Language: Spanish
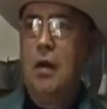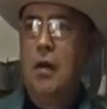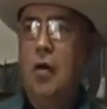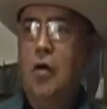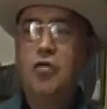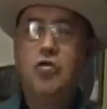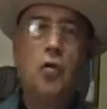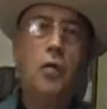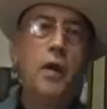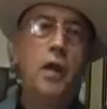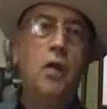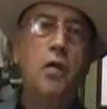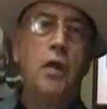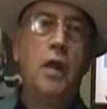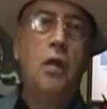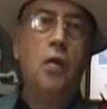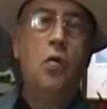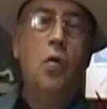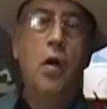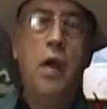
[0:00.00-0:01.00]
los sobrinos
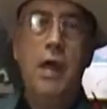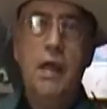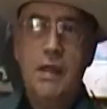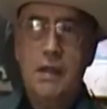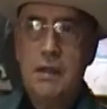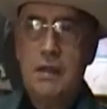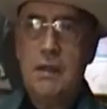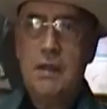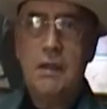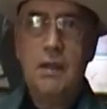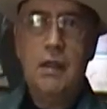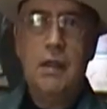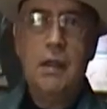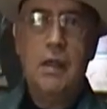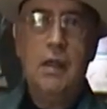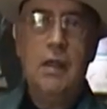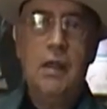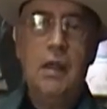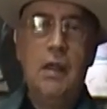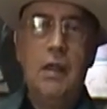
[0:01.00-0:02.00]
del juez
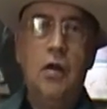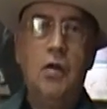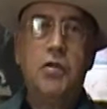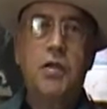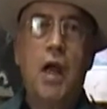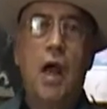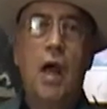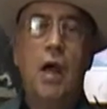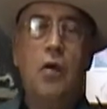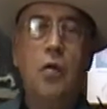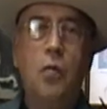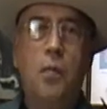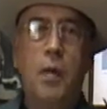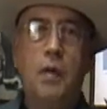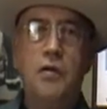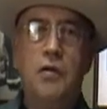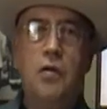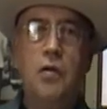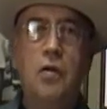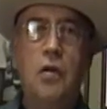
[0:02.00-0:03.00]
y de otras
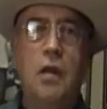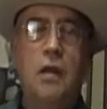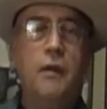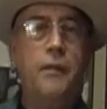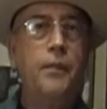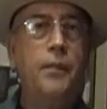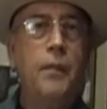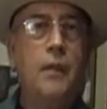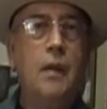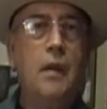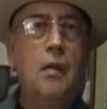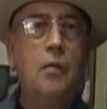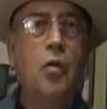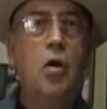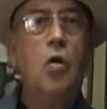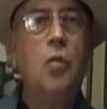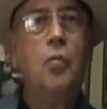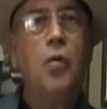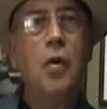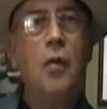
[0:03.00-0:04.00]
agrupaciones.
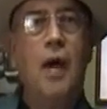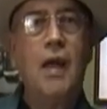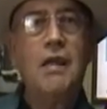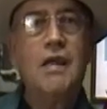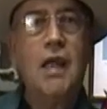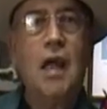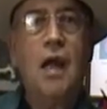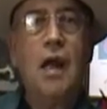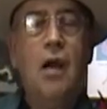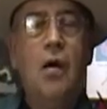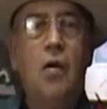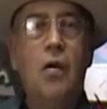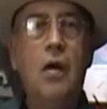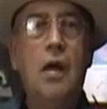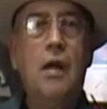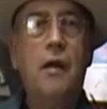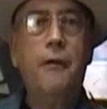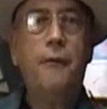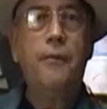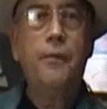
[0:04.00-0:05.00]
Bueno, pues va a estar
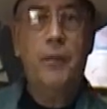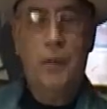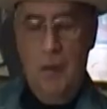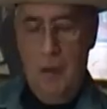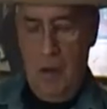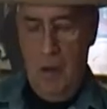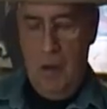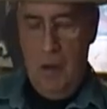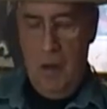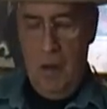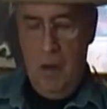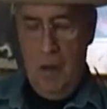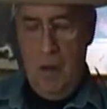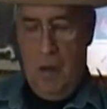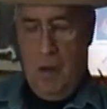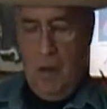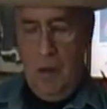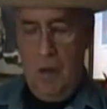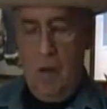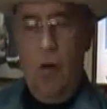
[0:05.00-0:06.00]
ahora
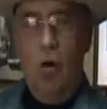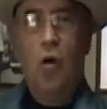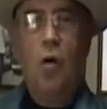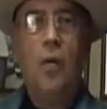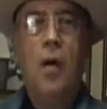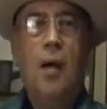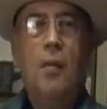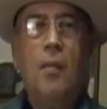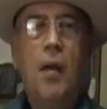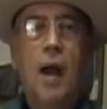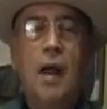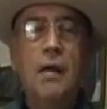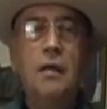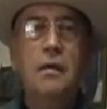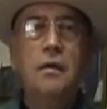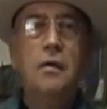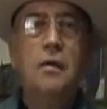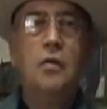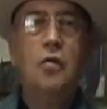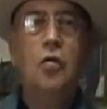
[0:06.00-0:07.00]
con los
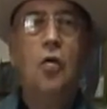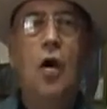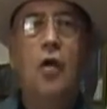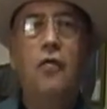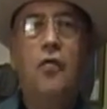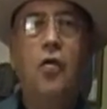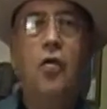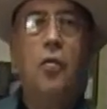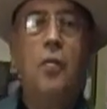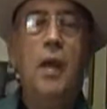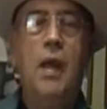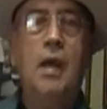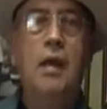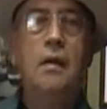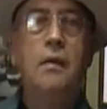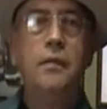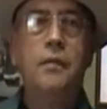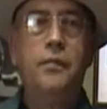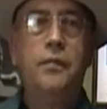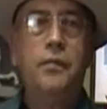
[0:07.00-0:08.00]
van un Juan
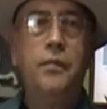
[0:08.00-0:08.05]
Formel,